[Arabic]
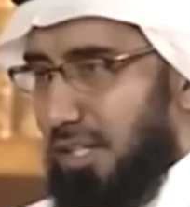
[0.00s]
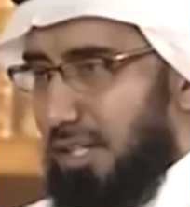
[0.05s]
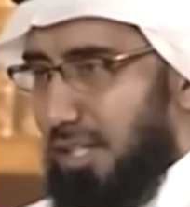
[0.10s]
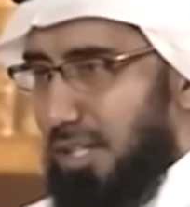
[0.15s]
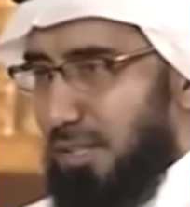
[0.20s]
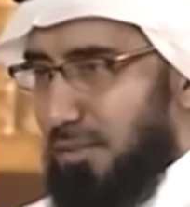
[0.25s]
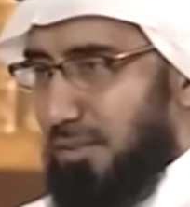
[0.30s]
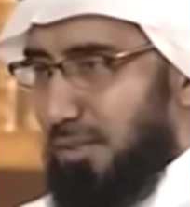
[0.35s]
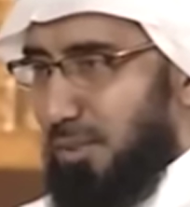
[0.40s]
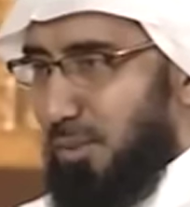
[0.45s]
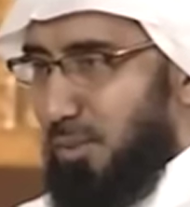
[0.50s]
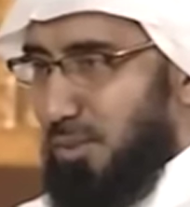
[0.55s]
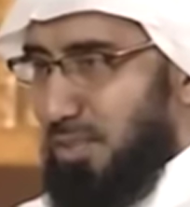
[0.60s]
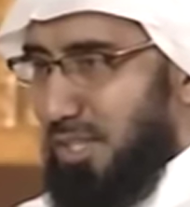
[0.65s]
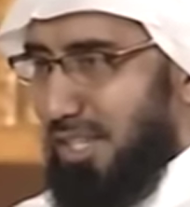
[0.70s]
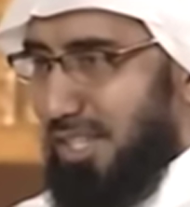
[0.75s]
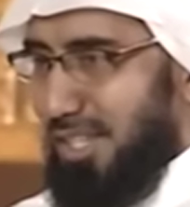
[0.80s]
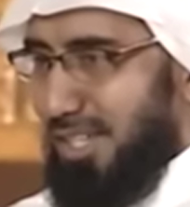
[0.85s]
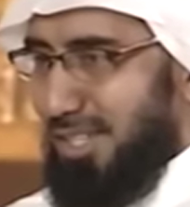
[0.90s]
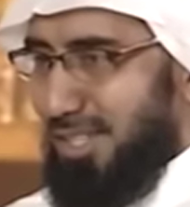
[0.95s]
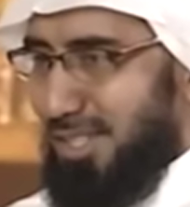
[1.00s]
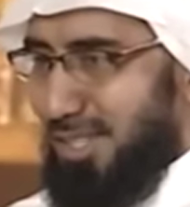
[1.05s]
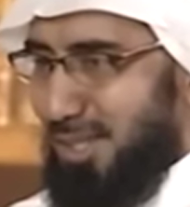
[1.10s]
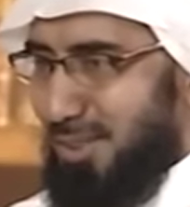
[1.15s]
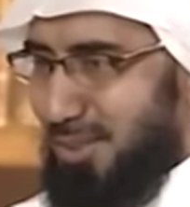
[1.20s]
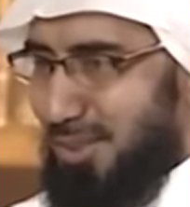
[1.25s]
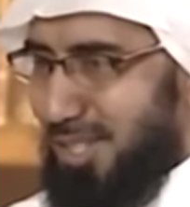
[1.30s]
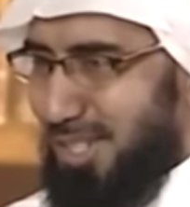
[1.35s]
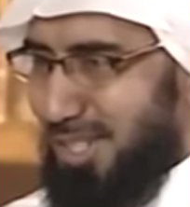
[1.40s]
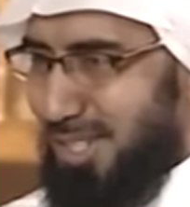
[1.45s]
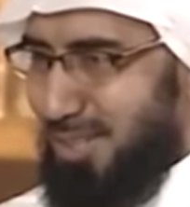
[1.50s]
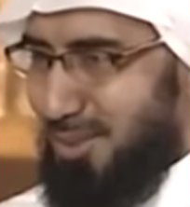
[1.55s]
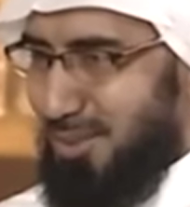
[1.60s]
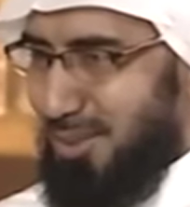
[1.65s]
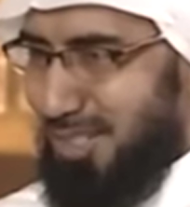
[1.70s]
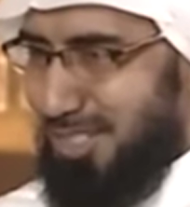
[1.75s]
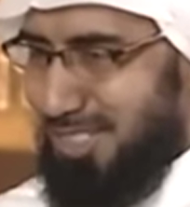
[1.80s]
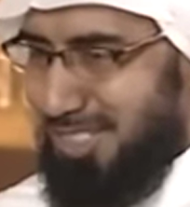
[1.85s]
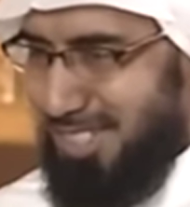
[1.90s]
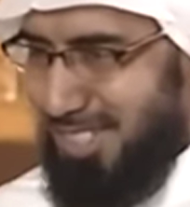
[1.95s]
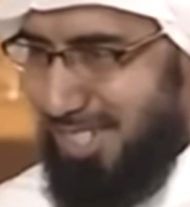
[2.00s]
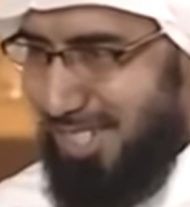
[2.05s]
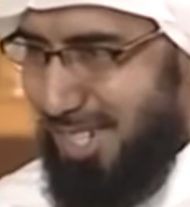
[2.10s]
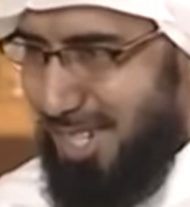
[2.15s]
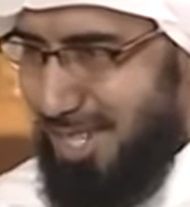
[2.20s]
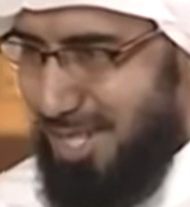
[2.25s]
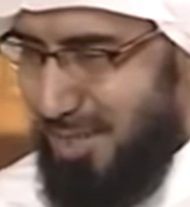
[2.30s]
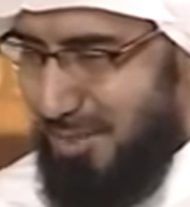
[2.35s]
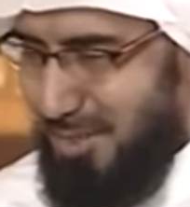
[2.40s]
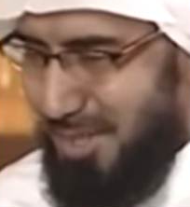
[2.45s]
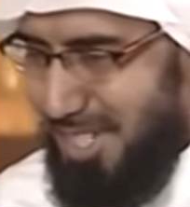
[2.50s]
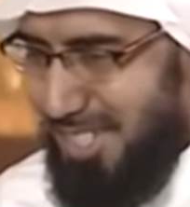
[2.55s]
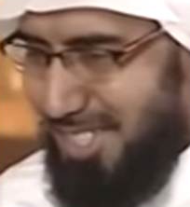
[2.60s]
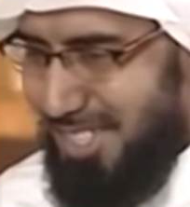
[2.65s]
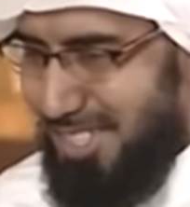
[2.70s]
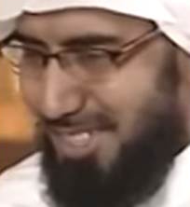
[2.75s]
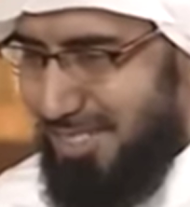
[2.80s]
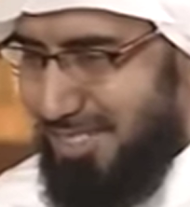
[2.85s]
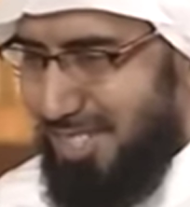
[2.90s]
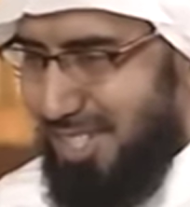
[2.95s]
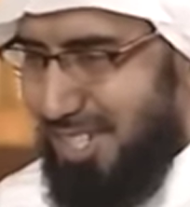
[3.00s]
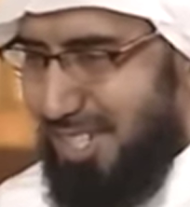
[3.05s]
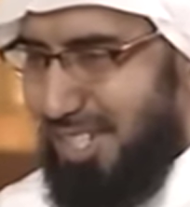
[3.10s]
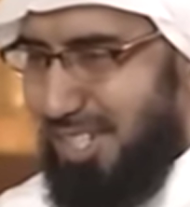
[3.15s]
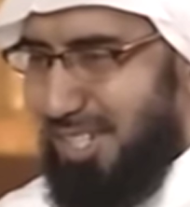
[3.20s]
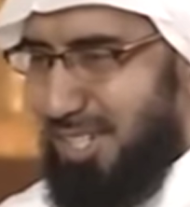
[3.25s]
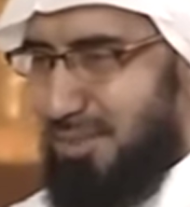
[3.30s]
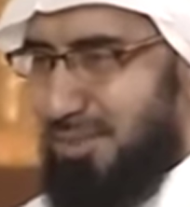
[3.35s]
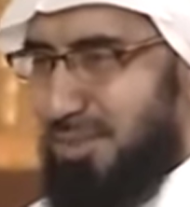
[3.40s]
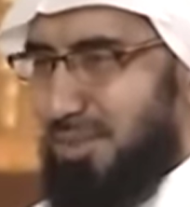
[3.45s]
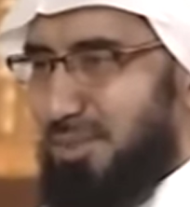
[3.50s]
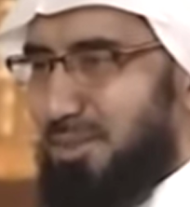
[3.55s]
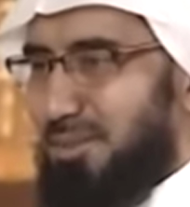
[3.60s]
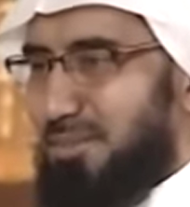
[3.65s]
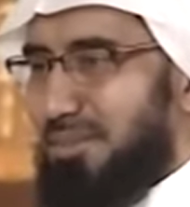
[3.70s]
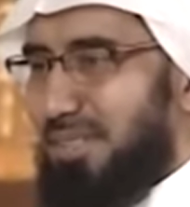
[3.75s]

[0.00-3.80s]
نعرف أن الوصايا كثيرة ولكن الوقت ليس بكثير شكر الله وأيضا لك.